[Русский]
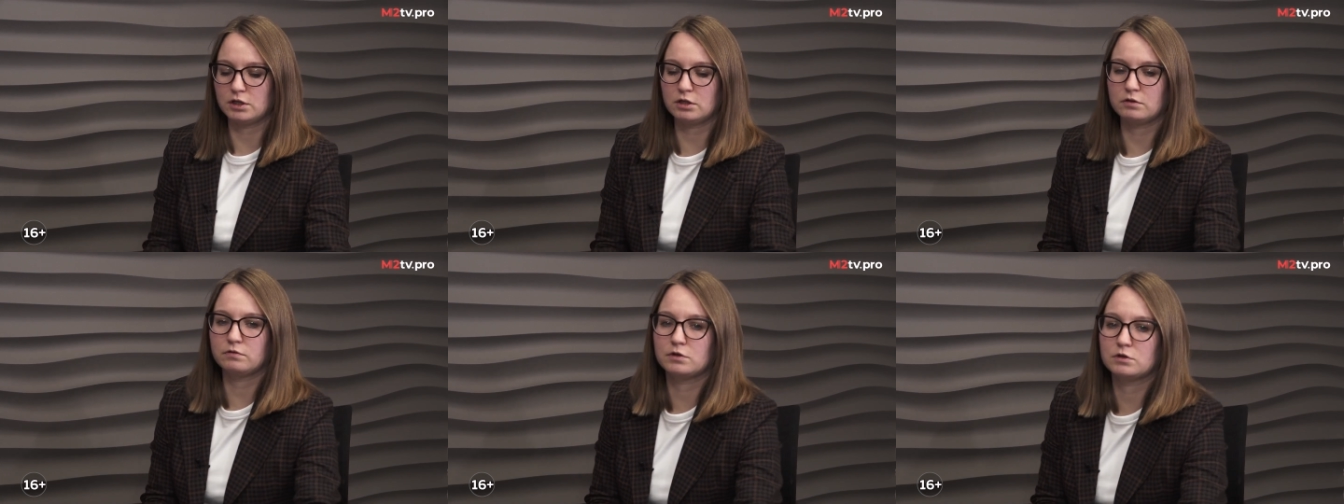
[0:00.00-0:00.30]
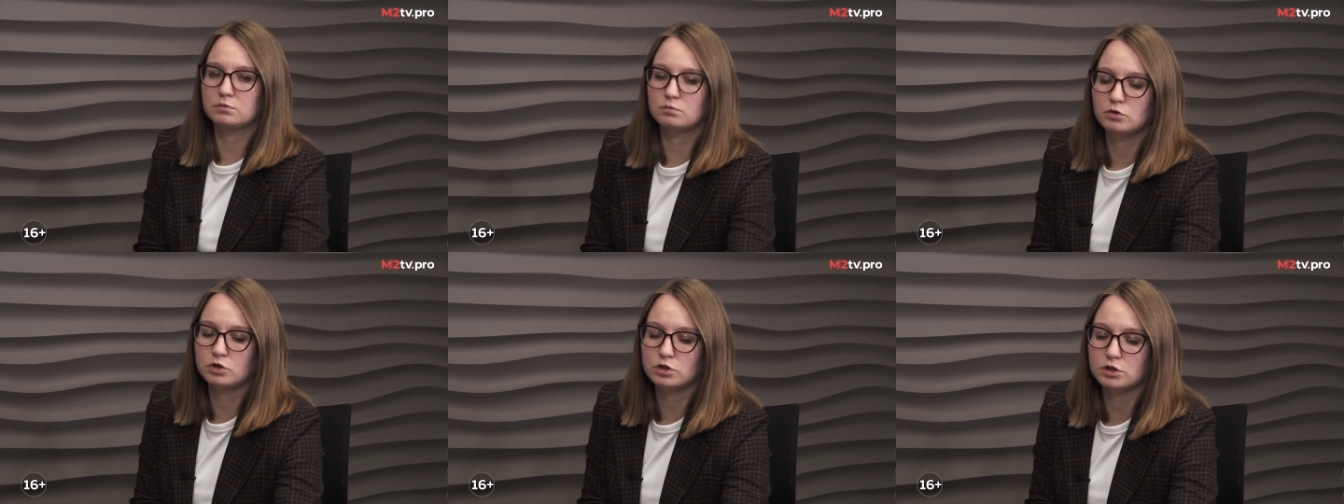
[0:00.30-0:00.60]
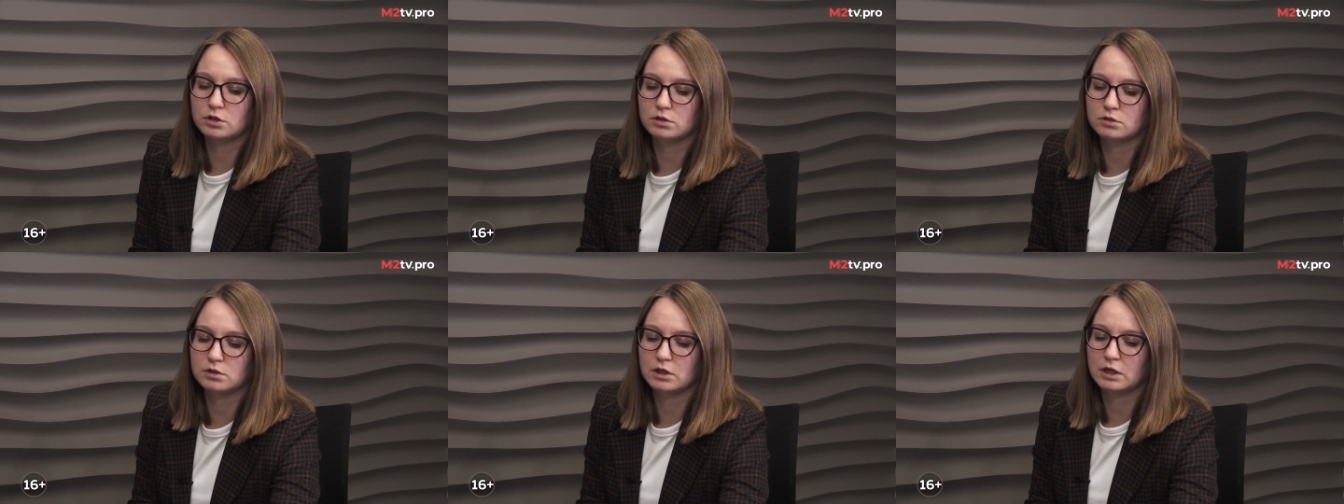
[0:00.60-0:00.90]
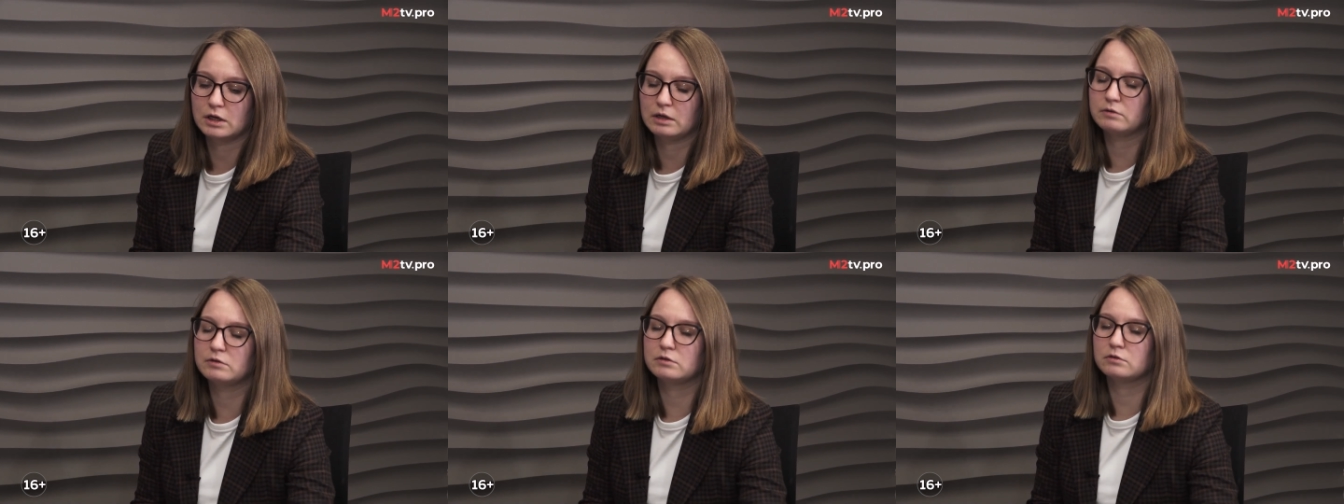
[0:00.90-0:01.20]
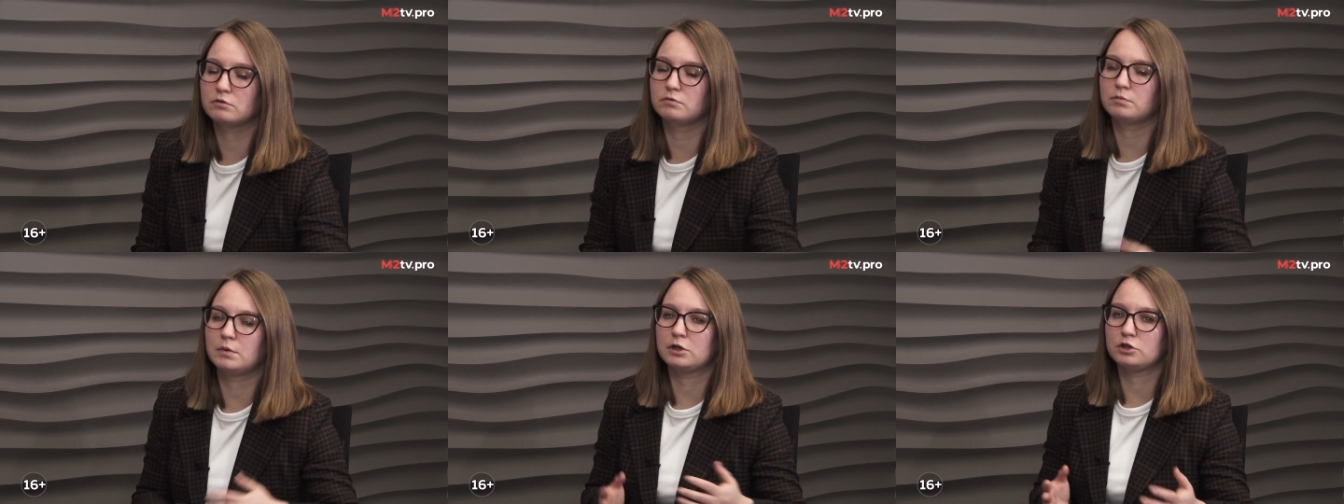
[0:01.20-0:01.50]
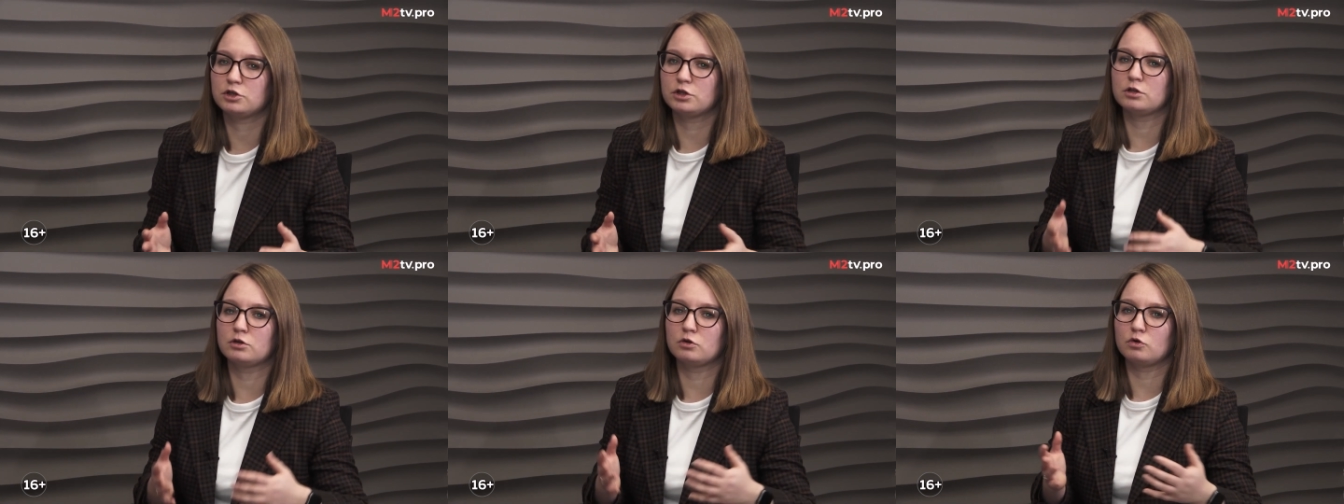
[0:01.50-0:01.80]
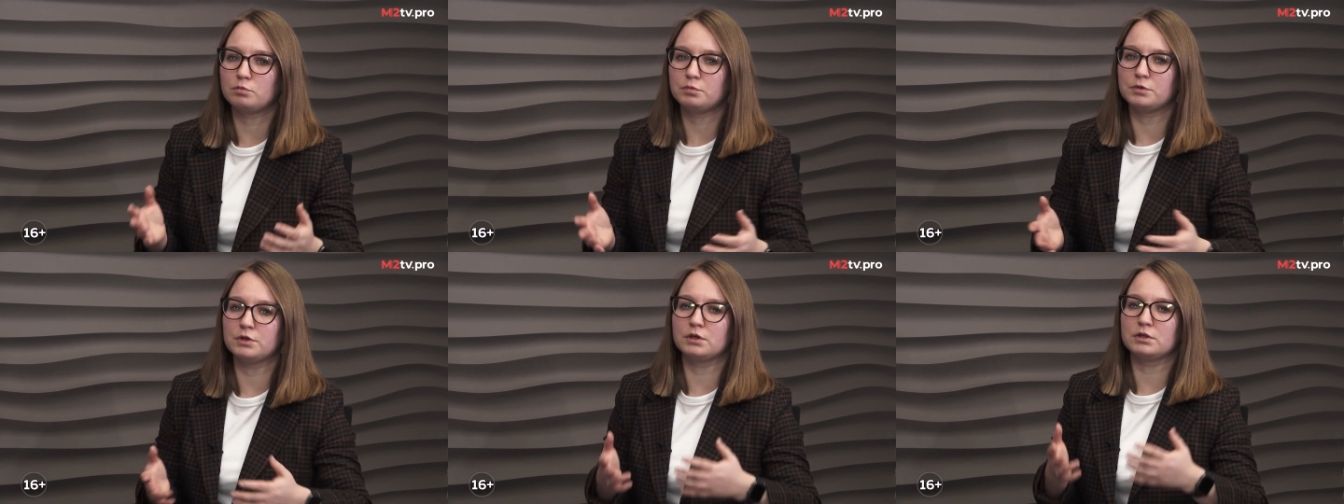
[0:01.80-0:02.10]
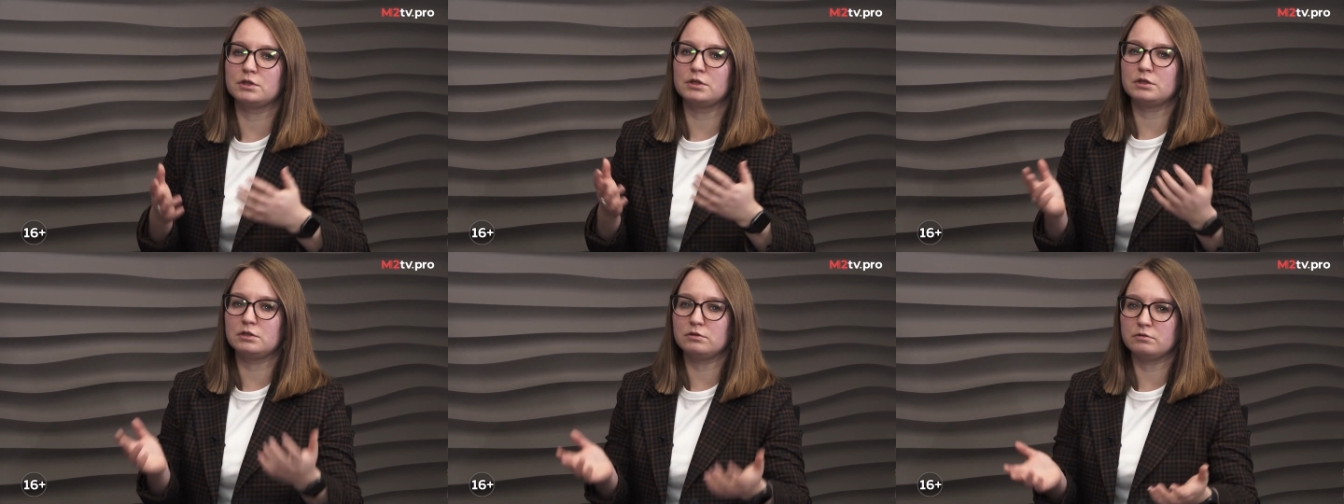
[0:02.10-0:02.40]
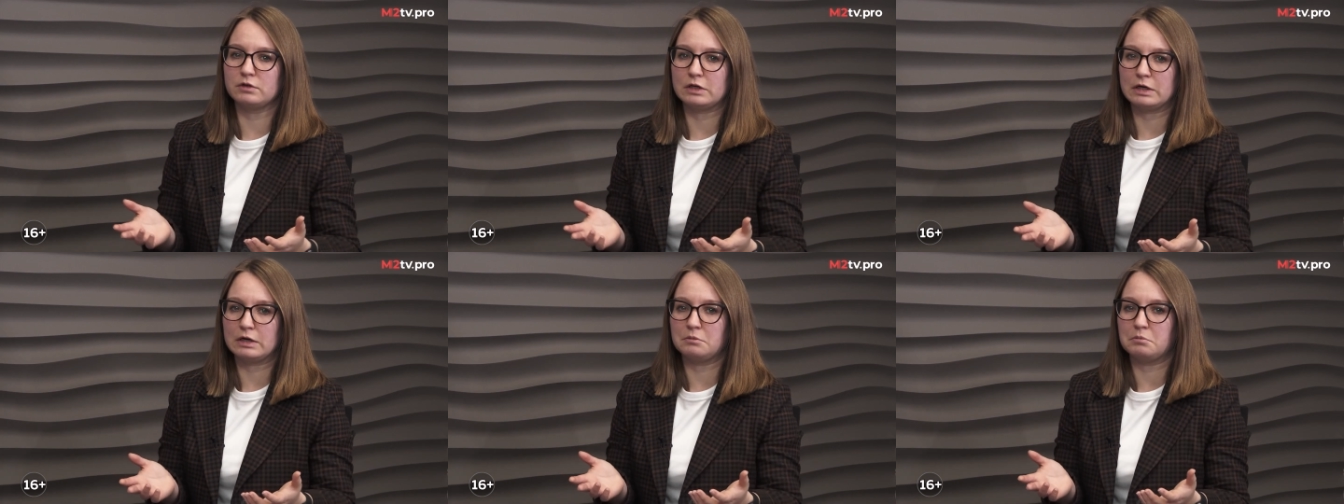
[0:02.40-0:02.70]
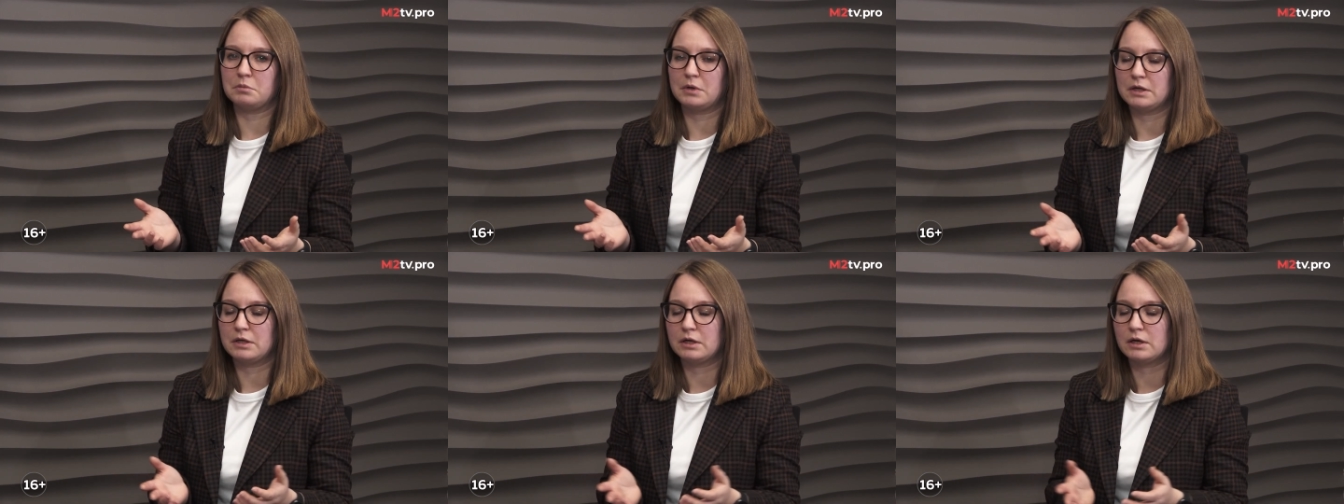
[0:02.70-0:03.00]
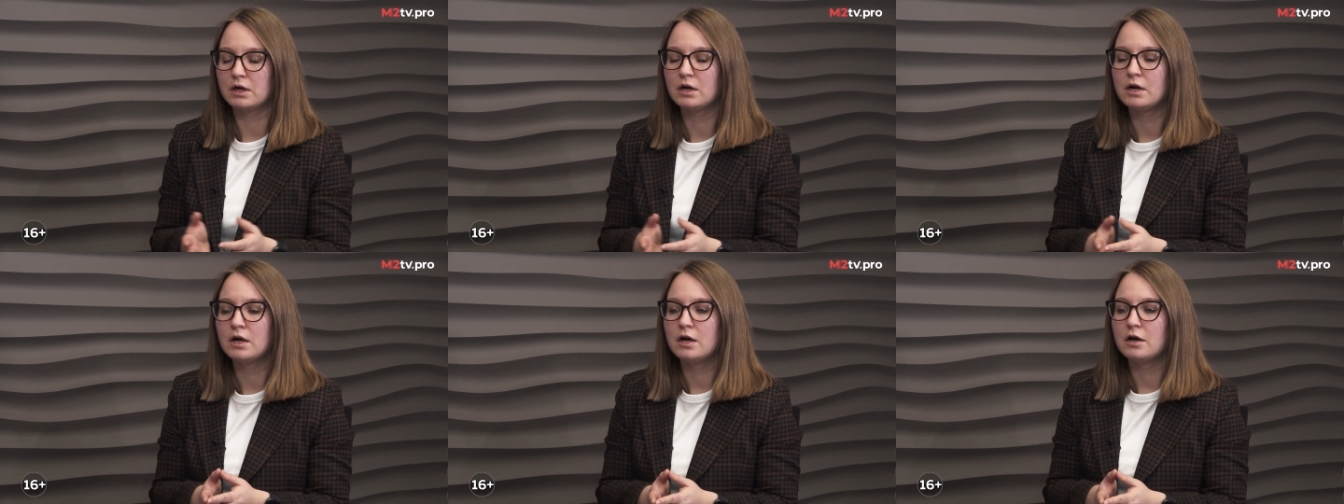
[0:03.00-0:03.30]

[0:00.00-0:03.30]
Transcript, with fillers: Это возможно, скорее всего, в больших, крупных сетевых компаниях.